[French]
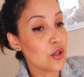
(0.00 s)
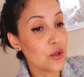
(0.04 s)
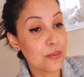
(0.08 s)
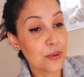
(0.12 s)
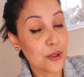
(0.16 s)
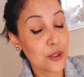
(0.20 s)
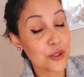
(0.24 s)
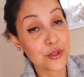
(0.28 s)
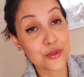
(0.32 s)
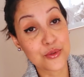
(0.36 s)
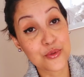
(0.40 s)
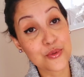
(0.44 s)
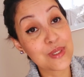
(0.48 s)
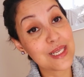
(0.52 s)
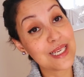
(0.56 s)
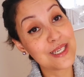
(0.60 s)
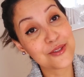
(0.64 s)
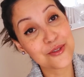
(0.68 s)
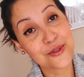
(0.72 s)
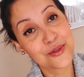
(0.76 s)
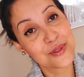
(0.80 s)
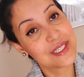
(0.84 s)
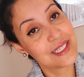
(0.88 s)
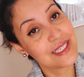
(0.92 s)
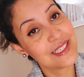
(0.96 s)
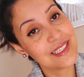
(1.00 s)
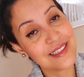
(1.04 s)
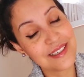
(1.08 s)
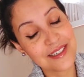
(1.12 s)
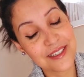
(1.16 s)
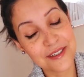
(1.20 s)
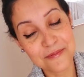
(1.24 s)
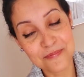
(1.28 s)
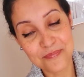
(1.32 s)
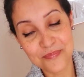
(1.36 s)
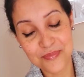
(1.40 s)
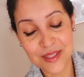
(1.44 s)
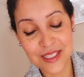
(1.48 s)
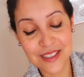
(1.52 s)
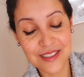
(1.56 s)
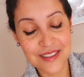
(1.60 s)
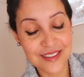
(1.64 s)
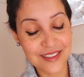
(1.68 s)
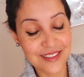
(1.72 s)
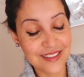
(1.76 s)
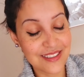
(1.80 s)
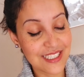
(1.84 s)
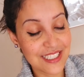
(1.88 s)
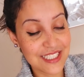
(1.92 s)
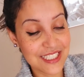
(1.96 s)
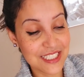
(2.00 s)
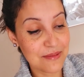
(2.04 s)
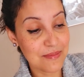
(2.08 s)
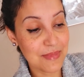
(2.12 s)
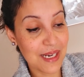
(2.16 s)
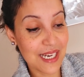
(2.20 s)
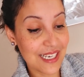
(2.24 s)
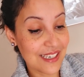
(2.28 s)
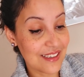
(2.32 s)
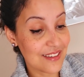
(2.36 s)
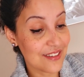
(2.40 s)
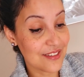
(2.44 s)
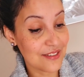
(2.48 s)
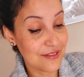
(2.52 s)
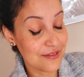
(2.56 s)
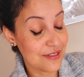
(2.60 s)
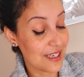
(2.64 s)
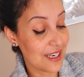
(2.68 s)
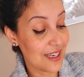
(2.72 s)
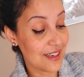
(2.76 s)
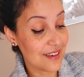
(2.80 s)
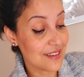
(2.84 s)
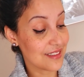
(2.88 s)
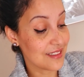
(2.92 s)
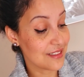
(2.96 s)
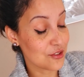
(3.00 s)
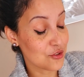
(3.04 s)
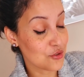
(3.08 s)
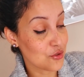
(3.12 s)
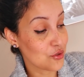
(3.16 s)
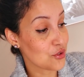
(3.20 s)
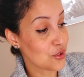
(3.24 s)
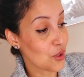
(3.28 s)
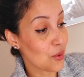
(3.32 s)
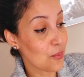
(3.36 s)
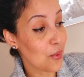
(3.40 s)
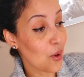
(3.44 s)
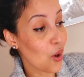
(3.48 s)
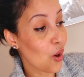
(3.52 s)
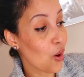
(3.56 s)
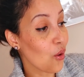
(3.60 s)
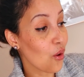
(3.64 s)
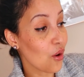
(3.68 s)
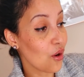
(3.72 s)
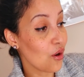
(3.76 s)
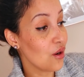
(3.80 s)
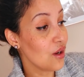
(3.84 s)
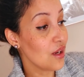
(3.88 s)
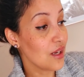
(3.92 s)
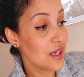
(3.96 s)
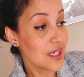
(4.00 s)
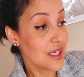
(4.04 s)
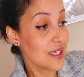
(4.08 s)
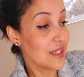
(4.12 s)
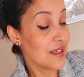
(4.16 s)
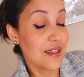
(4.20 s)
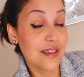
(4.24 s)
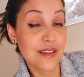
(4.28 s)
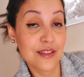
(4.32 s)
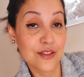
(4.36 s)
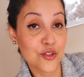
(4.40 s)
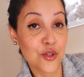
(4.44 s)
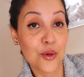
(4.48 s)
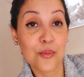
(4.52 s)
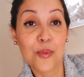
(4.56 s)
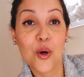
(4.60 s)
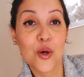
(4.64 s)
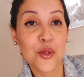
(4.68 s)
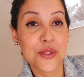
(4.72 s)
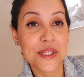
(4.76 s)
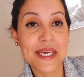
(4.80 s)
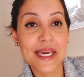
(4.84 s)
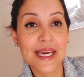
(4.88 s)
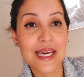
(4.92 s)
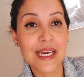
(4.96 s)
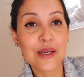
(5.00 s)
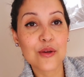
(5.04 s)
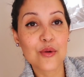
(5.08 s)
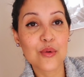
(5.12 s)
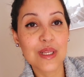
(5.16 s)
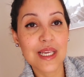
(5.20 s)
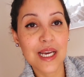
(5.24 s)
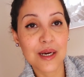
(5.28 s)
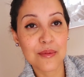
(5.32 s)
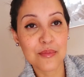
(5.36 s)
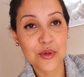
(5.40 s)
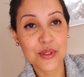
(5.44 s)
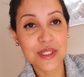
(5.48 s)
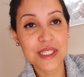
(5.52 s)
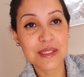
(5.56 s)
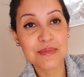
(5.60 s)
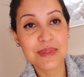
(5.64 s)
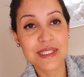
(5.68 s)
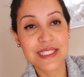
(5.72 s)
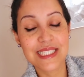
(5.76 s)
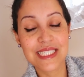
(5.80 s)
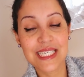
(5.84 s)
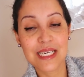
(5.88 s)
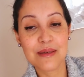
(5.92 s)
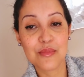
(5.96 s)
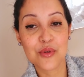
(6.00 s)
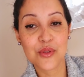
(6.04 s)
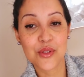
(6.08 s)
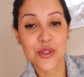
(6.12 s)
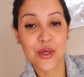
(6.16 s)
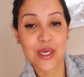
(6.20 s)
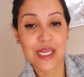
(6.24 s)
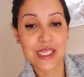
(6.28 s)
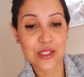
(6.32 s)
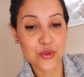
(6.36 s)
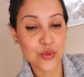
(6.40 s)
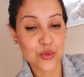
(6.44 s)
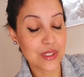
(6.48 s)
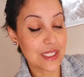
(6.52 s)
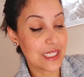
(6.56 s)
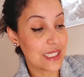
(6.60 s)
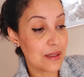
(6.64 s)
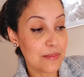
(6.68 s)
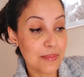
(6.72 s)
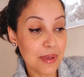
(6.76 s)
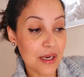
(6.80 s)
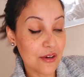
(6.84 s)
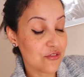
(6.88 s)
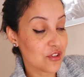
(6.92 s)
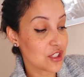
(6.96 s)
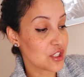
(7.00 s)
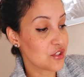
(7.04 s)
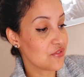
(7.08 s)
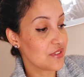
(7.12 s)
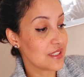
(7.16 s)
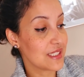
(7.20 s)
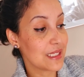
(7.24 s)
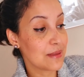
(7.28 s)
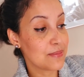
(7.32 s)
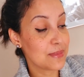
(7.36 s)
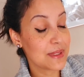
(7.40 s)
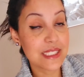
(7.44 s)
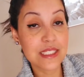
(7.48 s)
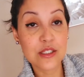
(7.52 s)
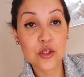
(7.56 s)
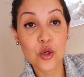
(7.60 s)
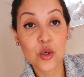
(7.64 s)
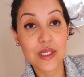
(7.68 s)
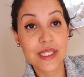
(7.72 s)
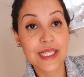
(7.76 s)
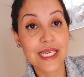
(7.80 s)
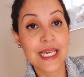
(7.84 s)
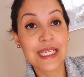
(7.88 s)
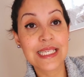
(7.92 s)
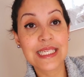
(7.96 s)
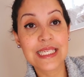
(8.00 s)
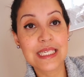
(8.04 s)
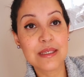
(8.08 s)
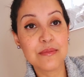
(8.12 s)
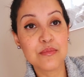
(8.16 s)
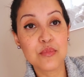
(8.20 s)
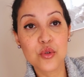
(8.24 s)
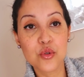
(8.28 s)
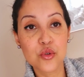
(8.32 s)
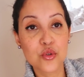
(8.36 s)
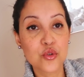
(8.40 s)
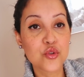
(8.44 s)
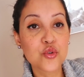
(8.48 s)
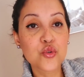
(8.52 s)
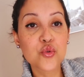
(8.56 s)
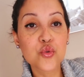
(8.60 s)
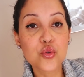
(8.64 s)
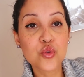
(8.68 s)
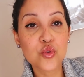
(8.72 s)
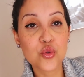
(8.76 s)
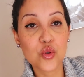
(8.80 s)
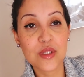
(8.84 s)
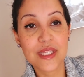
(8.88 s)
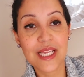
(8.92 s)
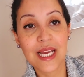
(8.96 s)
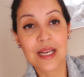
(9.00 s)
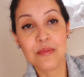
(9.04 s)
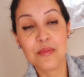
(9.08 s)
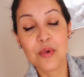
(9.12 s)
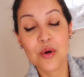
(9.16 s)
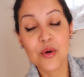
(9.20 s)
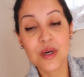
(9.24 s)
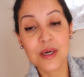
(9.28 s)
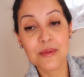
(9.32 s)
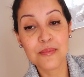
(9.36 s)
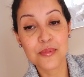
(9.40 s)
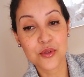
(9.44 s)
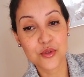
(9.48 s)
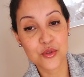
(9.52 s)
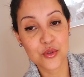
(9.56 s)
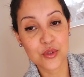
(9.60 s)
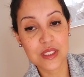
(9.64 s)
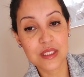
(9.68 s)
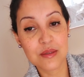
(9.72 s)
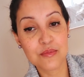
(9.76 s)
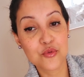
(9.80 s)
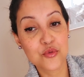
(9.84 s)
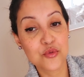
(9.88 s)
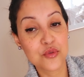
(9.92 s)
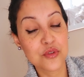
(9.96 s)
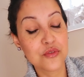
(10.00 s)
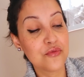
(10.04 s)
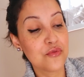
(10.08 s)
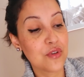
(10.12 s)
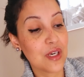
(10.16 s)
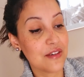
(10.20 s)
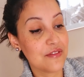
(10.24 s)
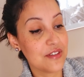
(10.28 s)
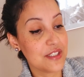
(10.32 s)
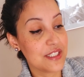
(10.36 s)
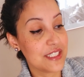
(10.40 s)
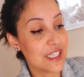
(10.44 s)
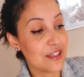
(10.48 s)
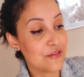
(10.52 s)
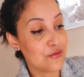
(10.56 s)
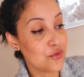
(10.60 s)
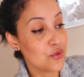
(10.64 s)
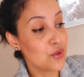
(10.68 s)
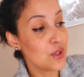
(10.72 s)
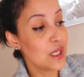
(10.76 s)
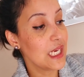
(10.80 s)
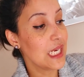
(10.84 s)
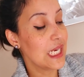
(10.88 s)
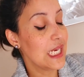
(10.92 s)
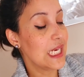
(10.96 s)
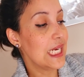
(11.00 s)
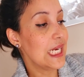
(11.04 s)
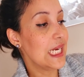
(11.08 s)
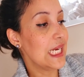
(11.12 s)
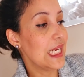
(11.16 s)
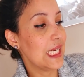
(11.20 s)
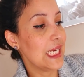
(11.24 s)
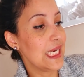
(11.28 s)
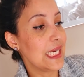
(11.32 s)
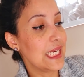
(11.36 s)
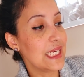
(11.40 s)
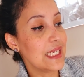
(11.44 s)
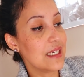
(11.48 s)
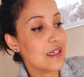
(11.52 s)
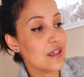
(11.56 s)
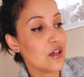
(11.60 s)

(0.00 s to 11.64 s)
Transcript: pendant toute la journée, hein, euh, dès que j'ai mal, euh, voilà, j'en prends... J'en prends très régulièrement des médicaments dans la journée. Parfois, je fais des petits cocktails qui me shootent totalement. Hein, pour ceux qui me suivent, vous l'avez déjà vu. Et,